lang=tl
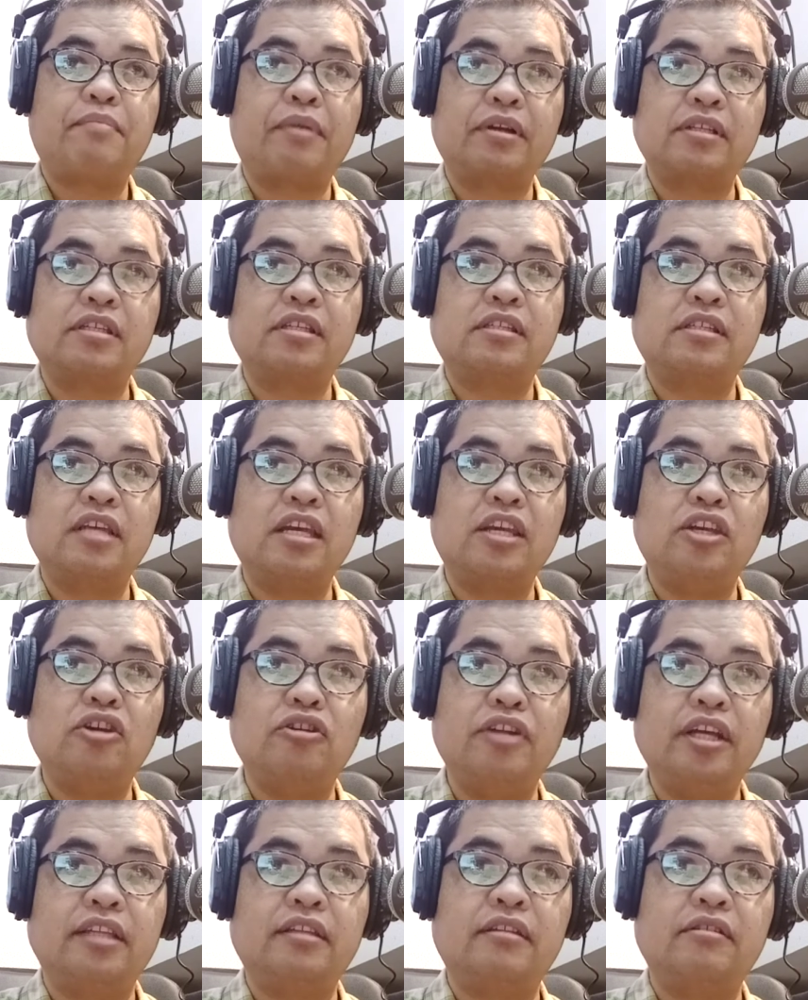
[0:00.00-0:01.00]
processing
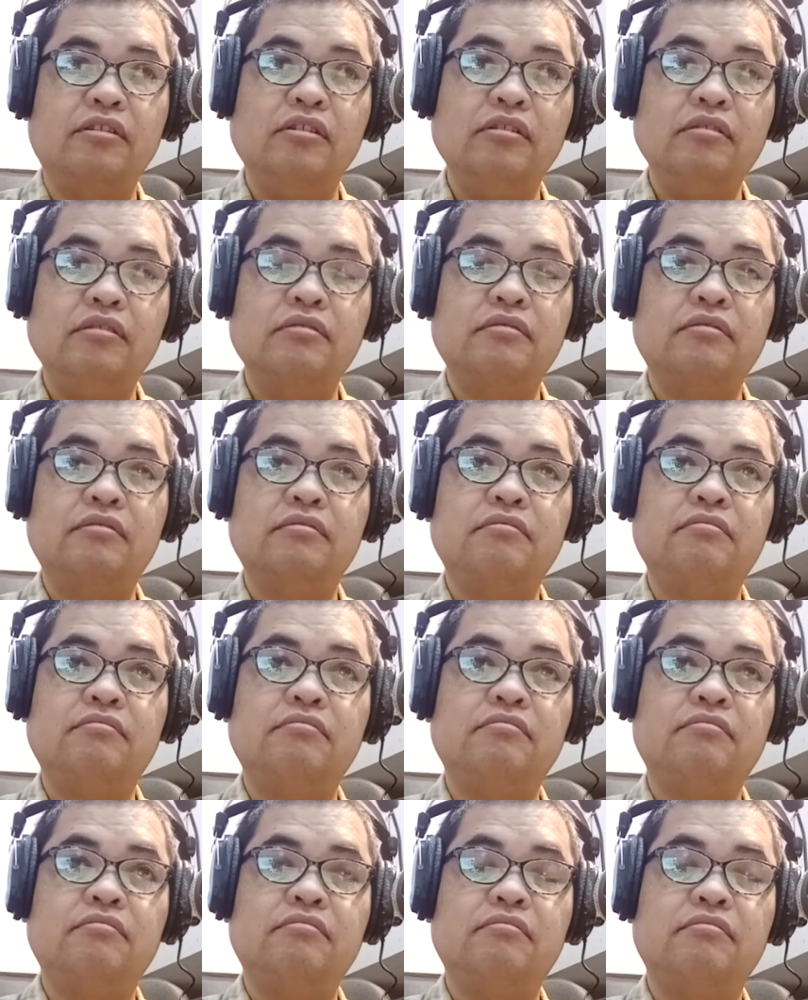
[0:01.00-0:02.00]
unit no
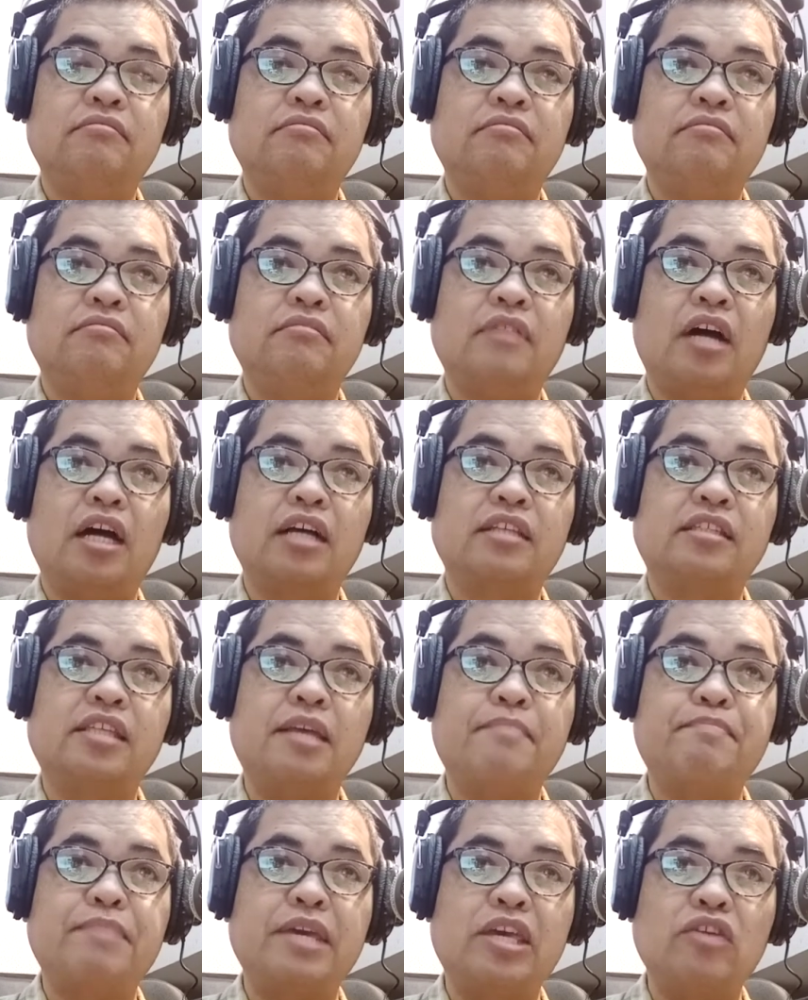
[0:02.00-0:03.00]
ang
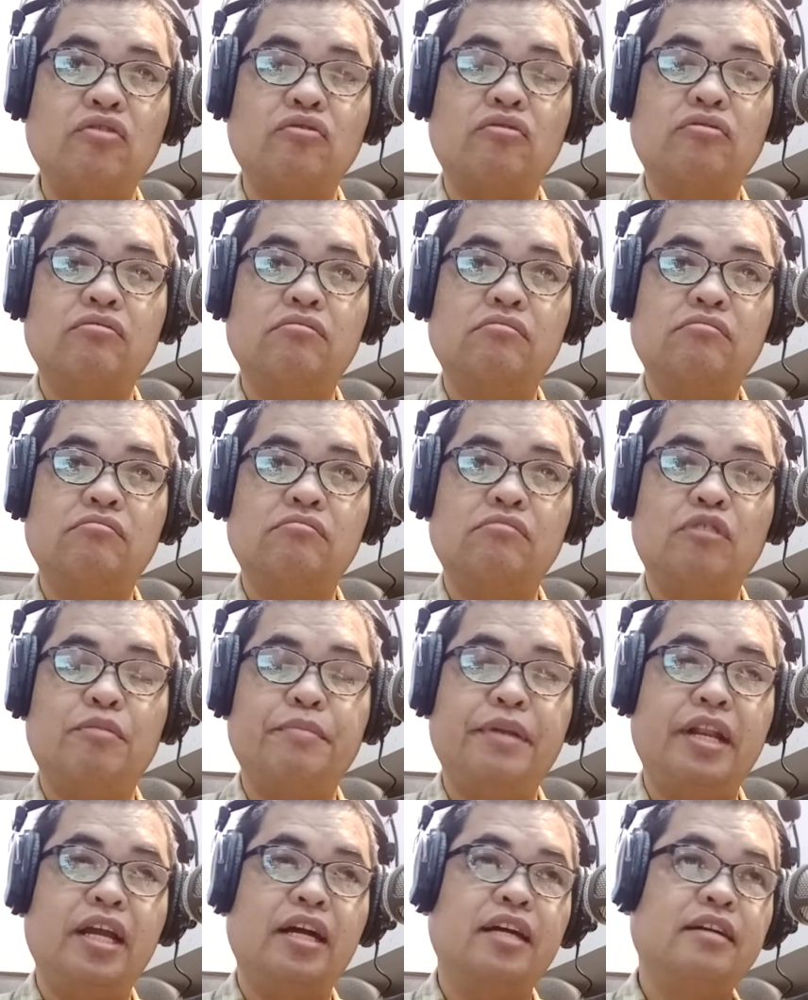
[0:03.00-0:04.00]
CPU mo
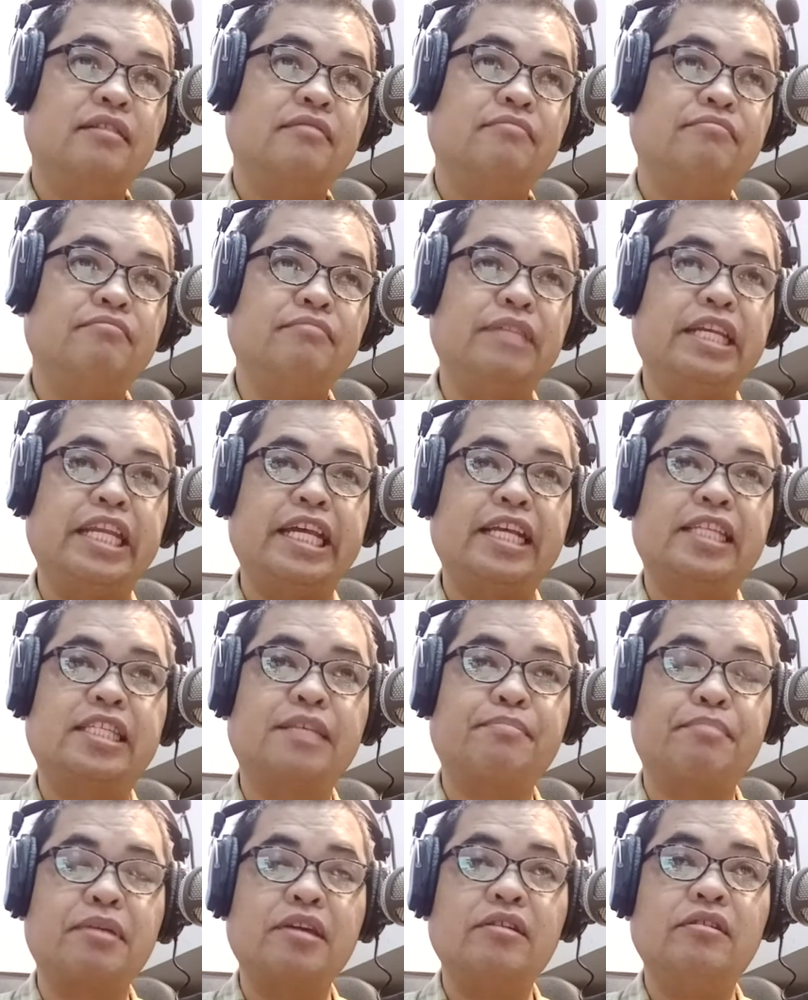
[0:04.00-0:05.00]
ba nang meaning
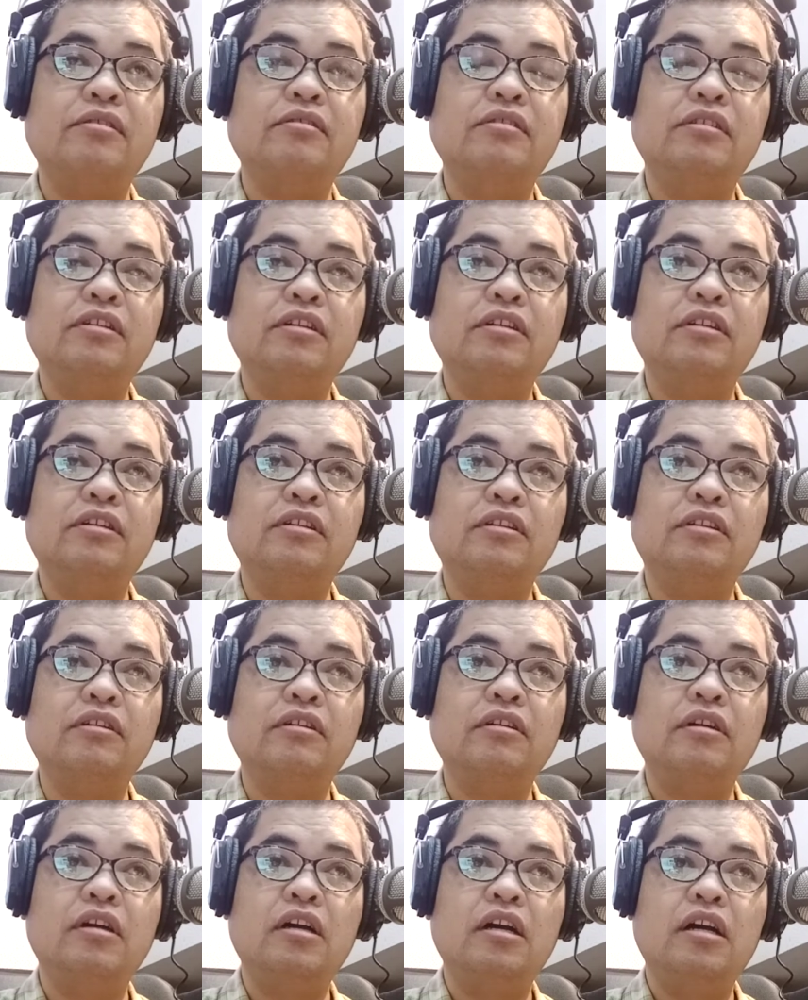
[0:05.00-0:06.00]
CPU no
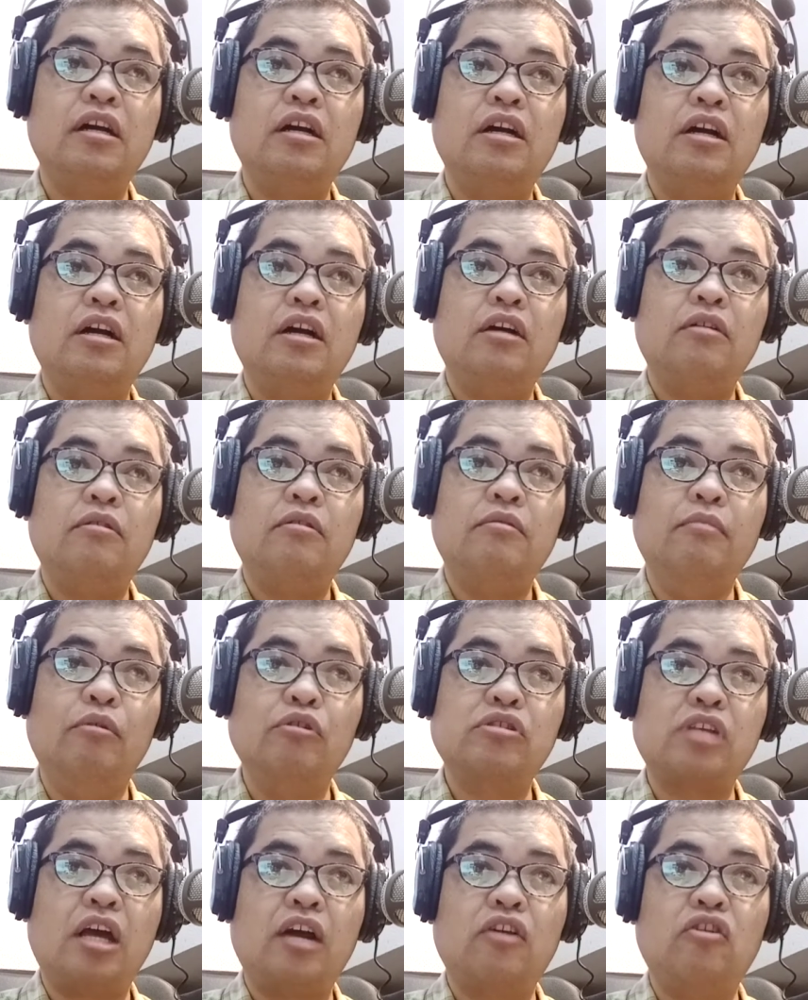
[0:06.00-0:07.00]

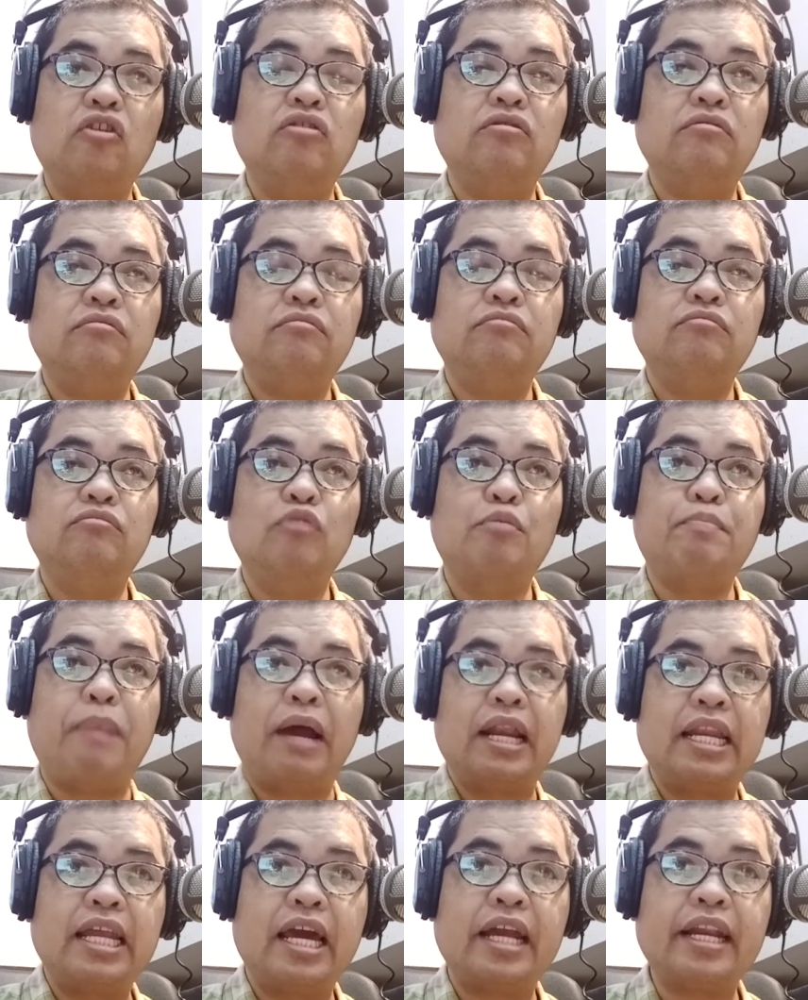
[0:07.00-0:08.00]
busa kung
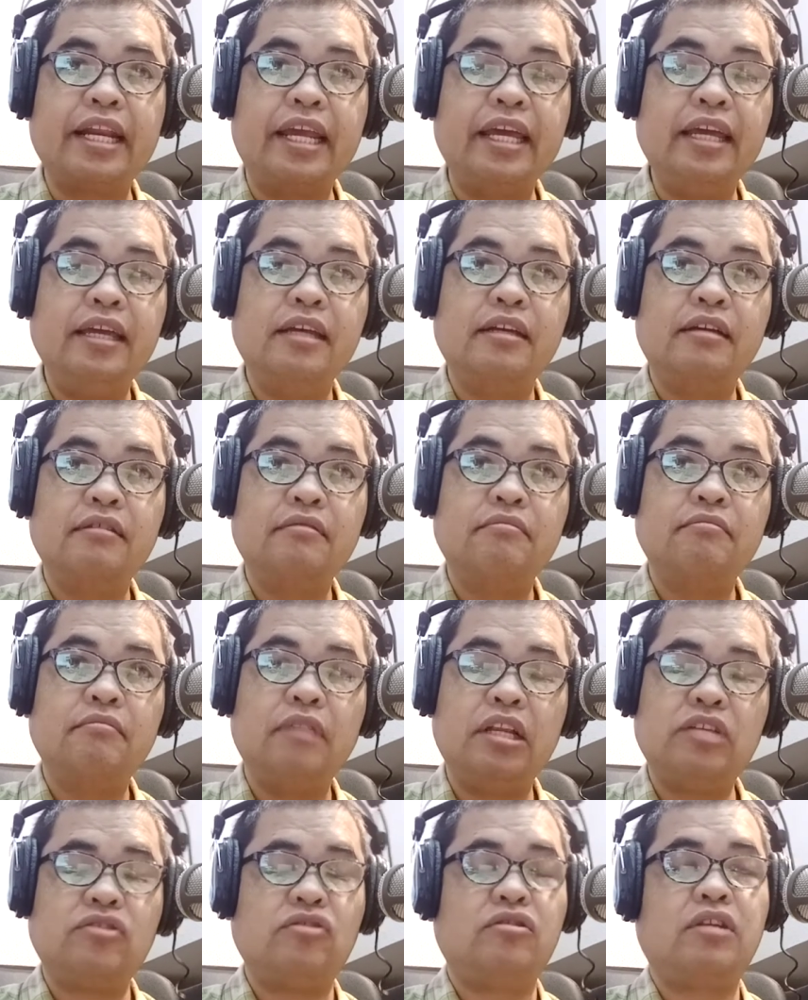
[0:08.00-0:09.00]
mopalyar ni
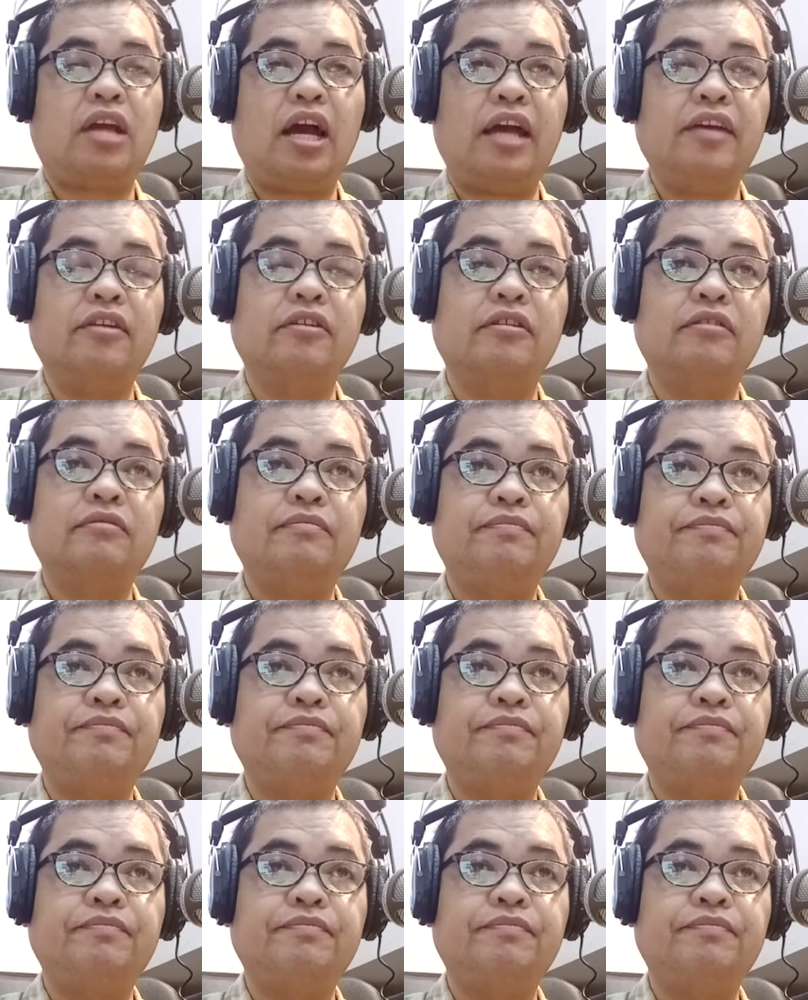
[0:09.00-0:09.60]
lisod kayo